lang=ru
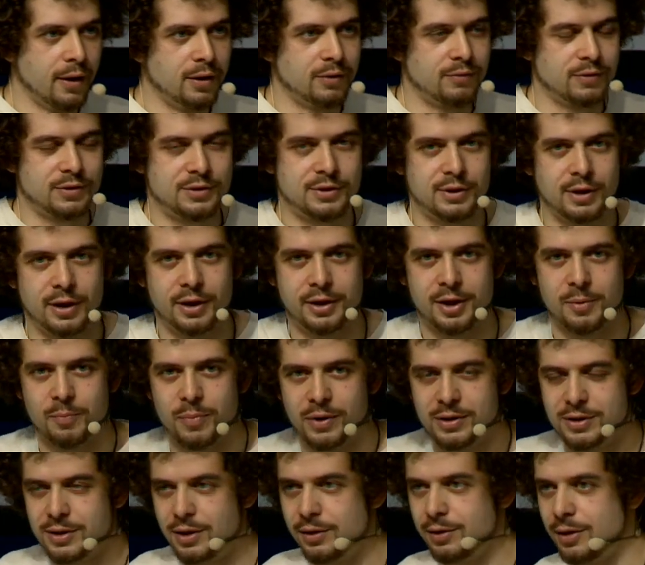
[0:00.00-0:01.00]
20-летний
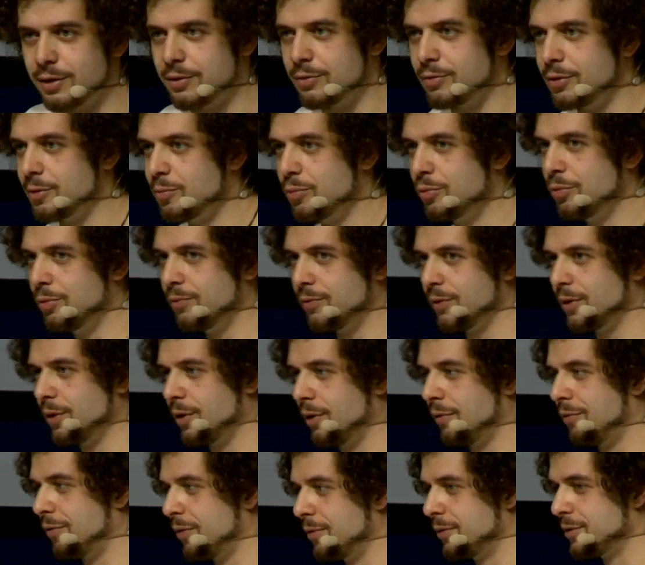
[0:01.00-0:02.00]
пацан, который будет
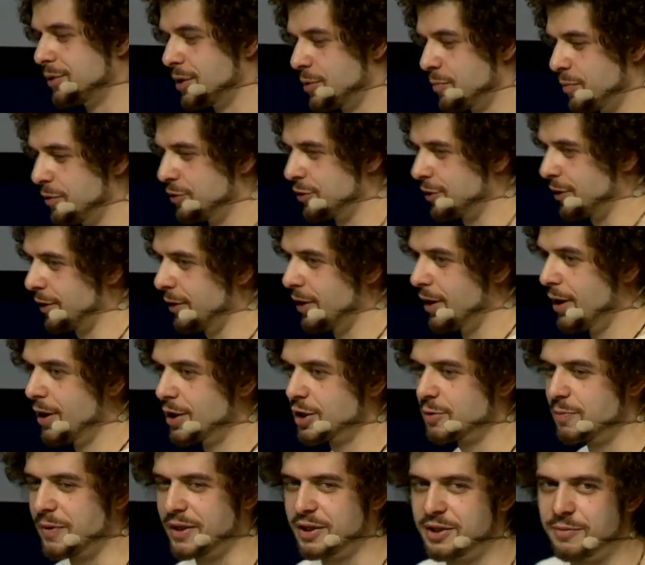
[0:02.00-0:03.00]
фотографировать со вспышкой
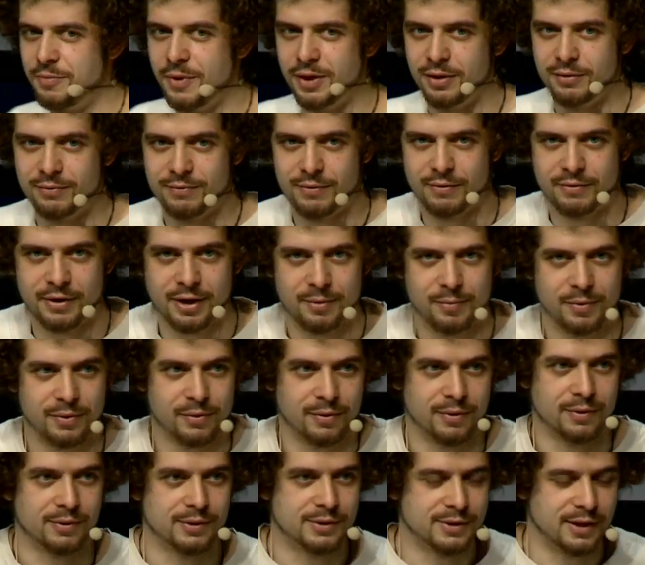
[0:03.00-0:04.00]
спортсменов во
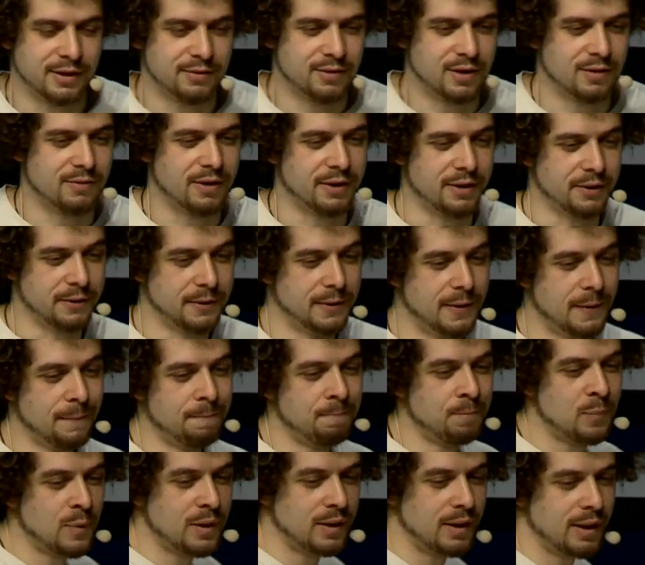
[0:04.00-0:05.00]
время соревнований.
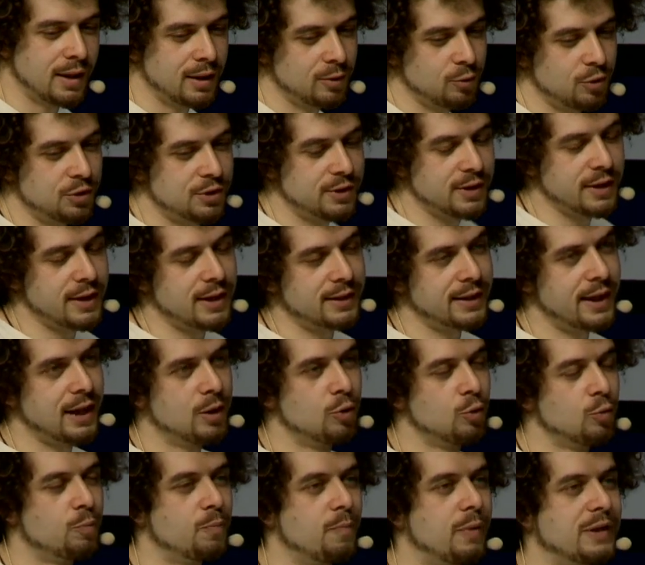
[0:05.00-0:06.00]
Да, то есть, когда я
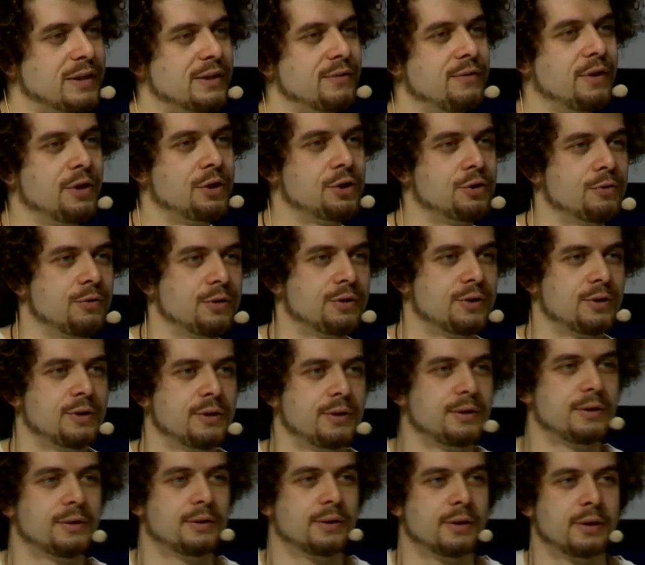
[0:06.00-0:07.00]
говорю подсвечивать
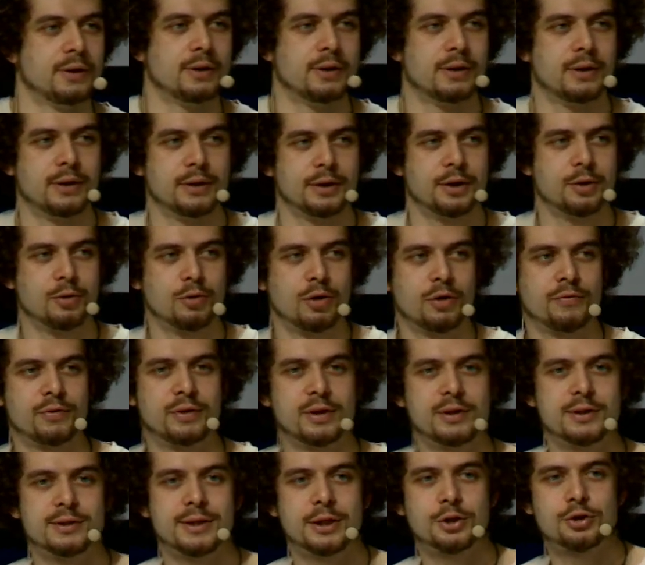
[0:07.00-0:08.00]
и э, героев,
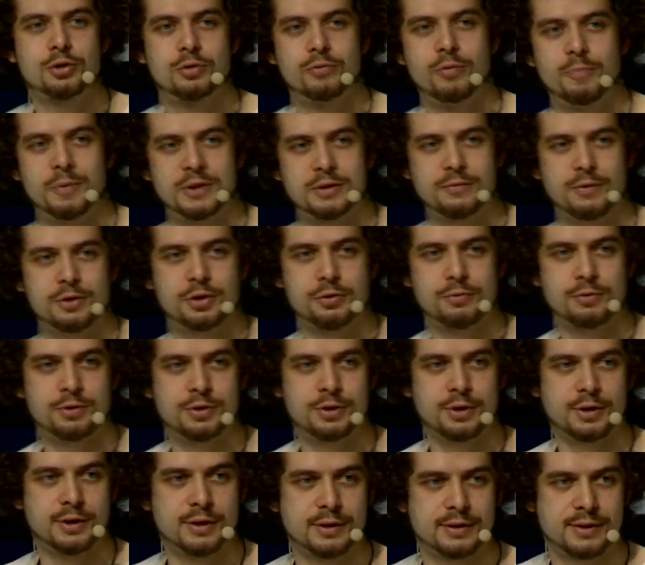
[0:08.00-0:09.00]
это не значит, что вы
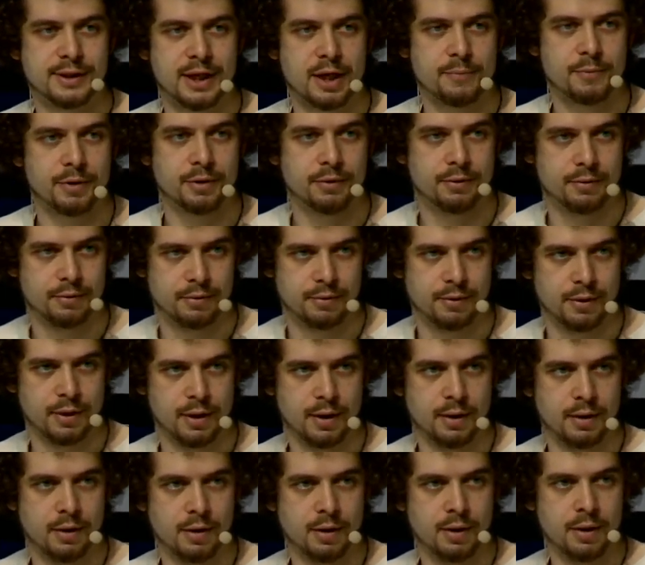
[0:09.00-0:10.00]
подсвечиваете их сами.
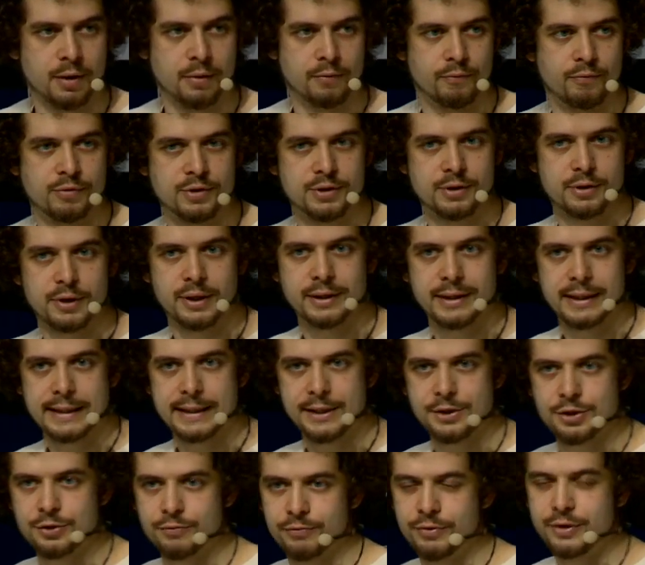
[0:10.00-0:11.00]
Вы, это,
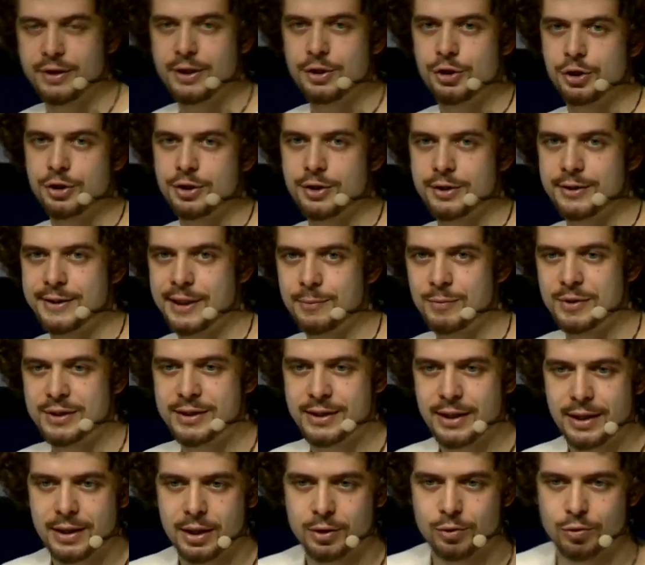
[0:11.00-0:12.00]
вы ищете те
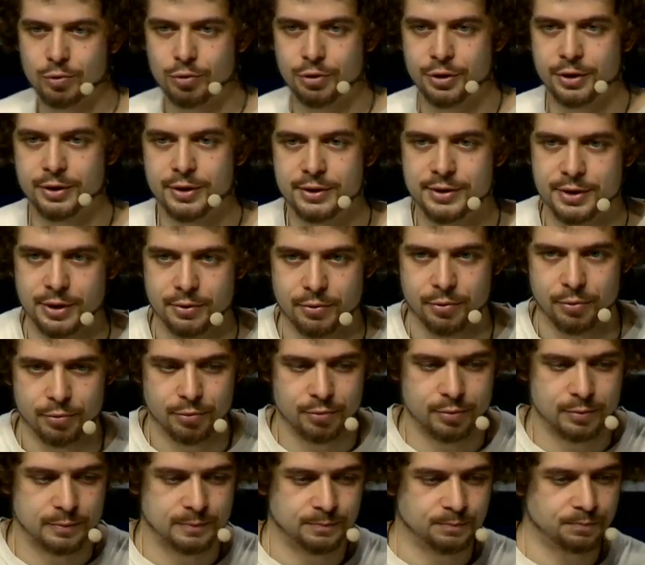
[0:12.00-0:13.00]
места, которые это делают
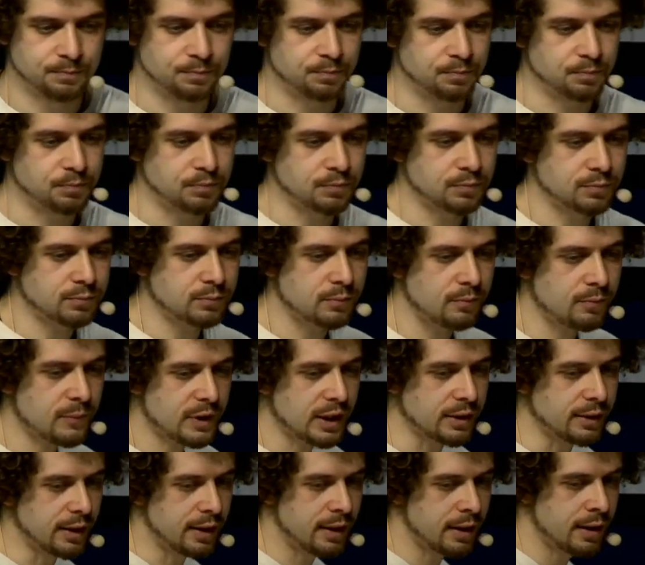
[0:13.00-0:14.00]

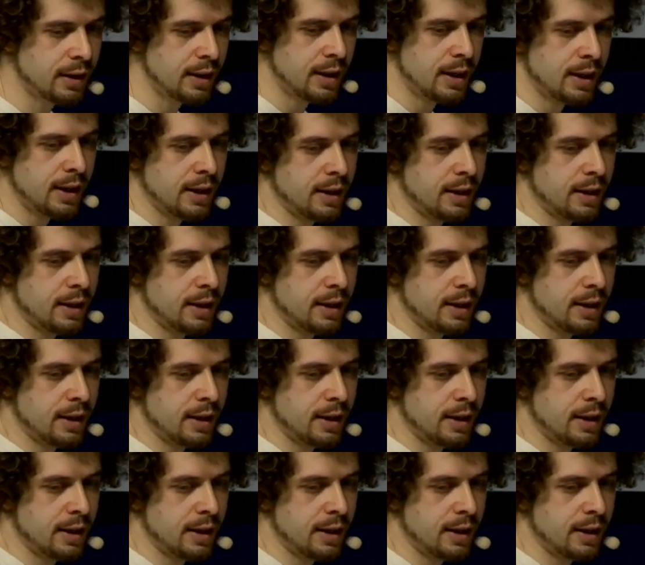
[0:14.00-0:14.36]
да,